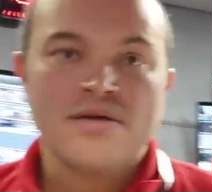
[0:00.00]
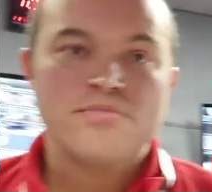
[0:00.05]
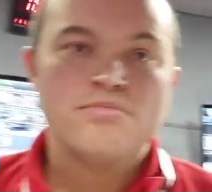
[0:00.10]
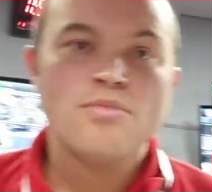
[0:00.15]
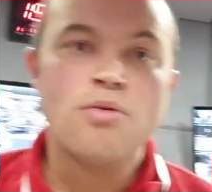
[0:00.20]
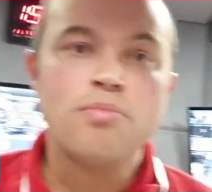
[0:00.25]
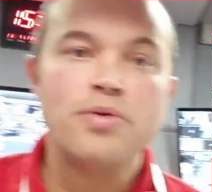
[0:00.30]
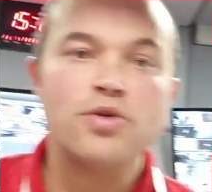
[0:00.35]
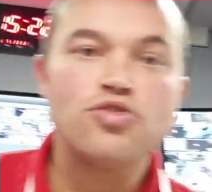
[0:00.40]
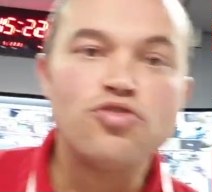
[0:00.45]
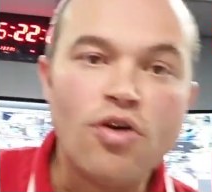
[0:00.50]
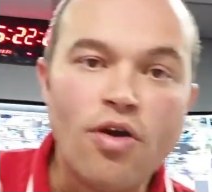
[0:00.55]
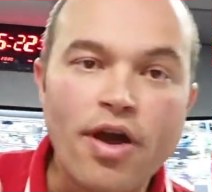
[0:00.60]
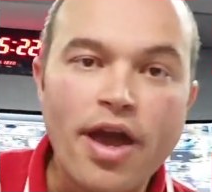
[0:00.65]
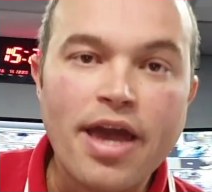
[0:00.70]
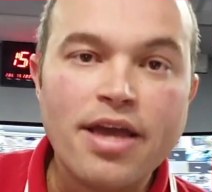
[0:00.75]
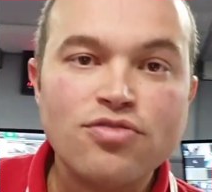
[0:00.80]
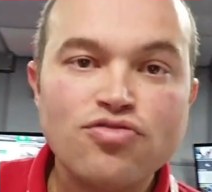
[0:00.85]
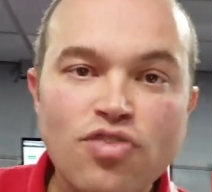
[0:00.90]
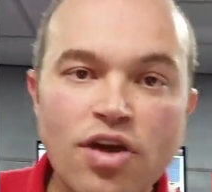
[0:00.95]
Bom, pessoal,
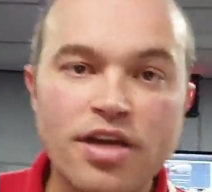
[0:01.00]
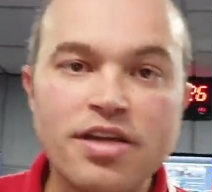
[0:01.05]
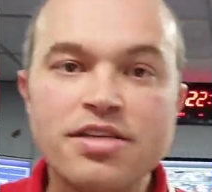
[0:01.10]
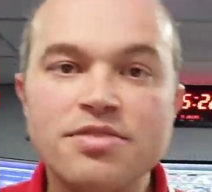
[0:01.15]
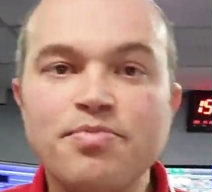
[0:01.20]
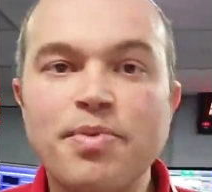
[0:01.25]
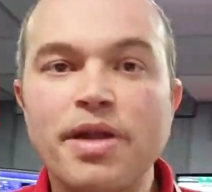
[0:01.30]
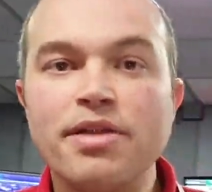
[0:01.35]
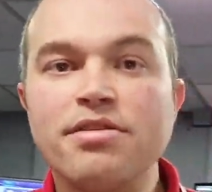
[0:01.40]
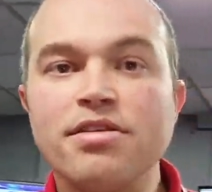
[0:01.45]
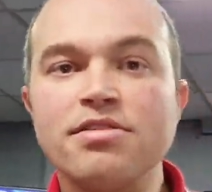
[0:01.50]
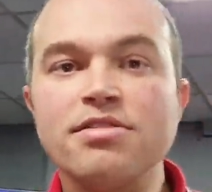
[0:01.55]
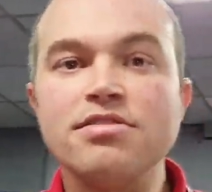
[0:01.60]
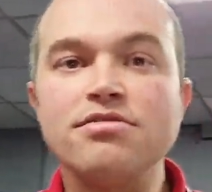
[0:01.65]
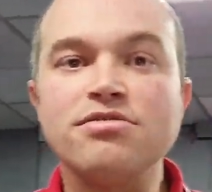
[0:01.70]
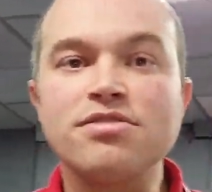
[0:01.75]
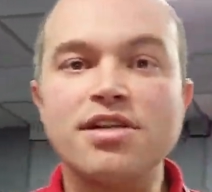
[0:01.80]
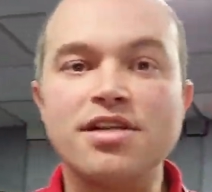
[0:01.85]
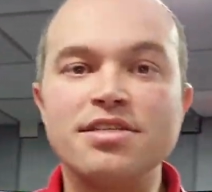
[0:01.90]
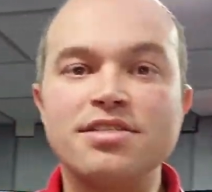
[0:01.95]
é isso aí. Espero ter sido
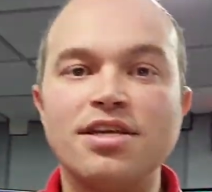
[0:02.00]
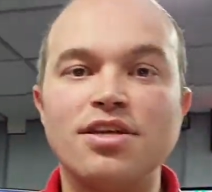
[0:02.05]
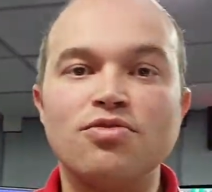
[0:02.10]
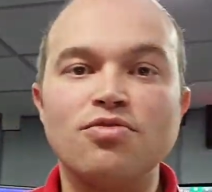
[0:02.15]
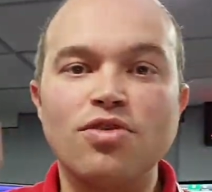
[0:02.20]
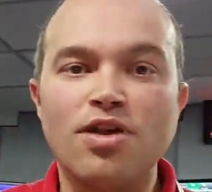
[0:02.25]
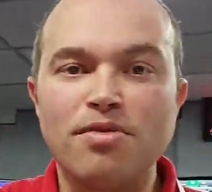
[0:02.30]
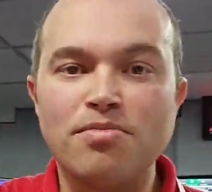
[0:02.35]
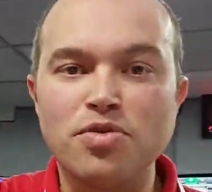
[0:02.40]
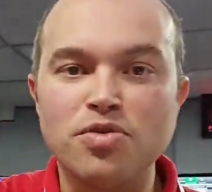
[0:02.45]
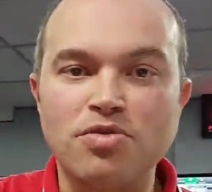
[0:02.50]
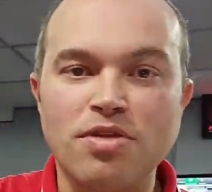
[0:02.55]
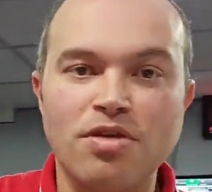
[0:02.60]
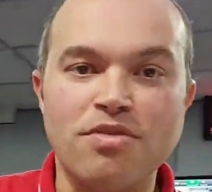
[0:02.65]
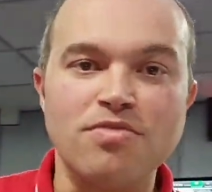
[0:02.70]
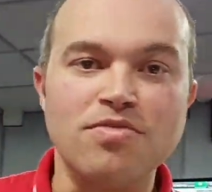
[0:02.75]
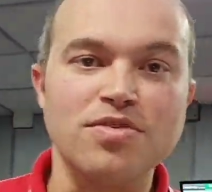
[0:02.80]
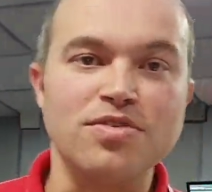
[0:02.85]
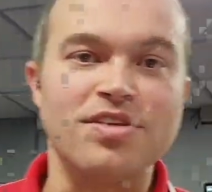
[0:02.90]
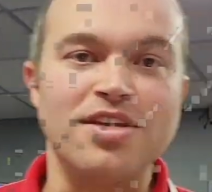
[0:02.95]
esclarecedor. Hamilton, é
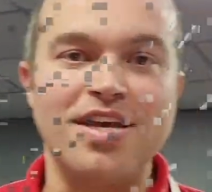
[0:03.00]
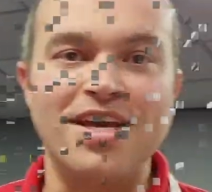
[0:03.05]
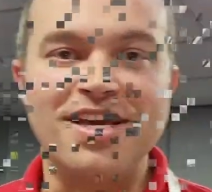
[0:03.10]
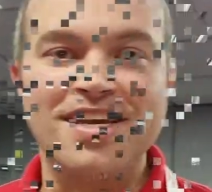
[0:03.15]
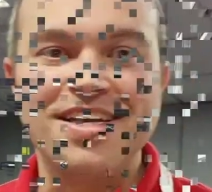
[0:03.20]
com você.